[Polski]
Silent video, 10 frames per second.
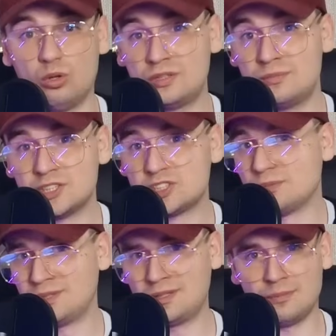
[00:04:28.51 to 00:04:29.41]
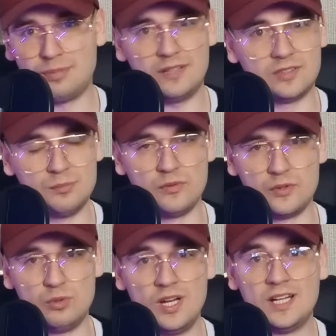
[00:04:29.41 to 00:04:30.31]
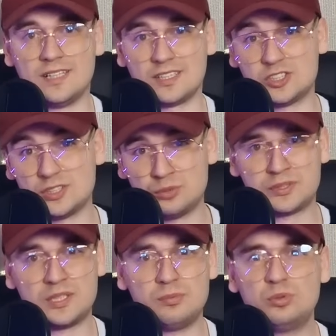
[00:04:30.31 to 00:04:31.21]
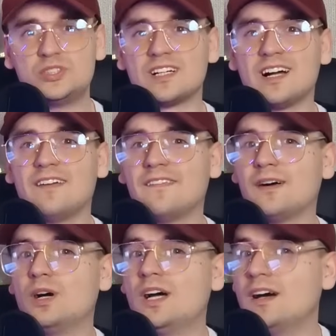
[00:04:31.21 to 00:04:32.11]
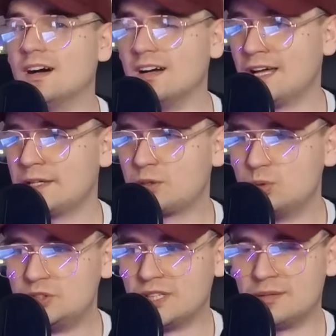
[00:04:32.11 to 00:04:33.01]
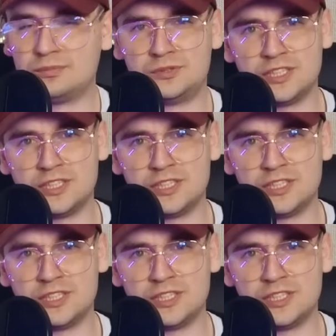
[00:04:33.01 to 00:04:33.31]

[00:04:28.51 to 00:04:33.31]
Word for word: O tym jeszcze będę naprawdę mówił, także subskrybujcie kanał, e, lajkujcie.